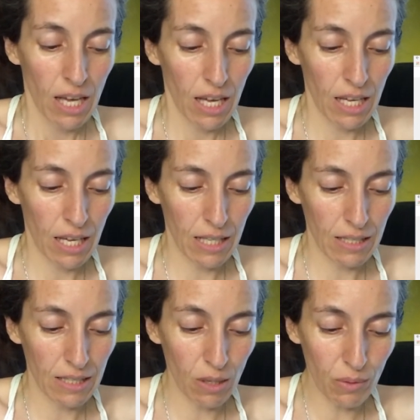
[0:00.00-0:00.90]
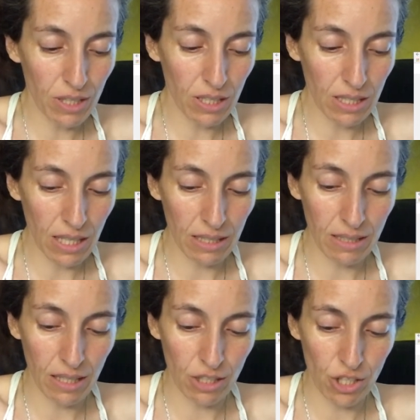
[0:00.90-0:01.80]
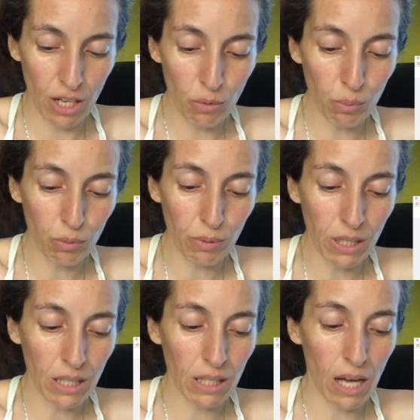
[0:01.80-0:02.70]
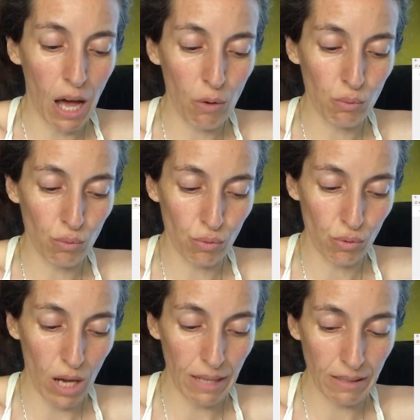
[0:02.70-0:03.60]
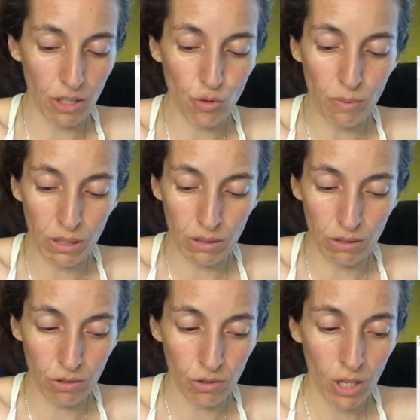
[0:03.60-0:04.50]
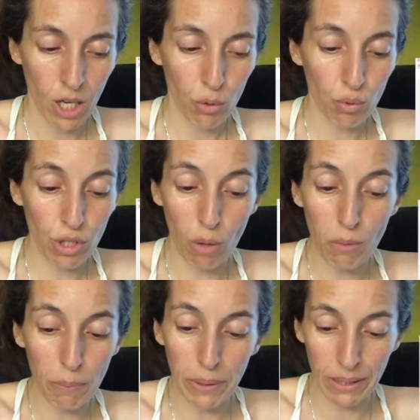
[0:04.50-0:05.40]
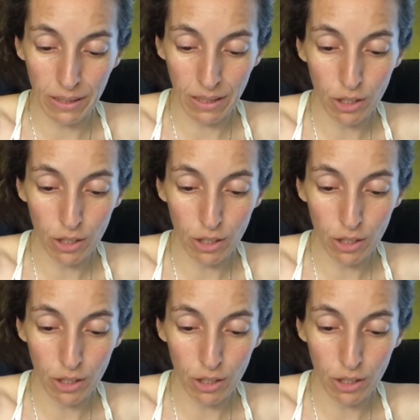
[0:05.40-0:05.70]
Uh, são interessantes, ela já não publica há uns há seis meses, o que é uma pena.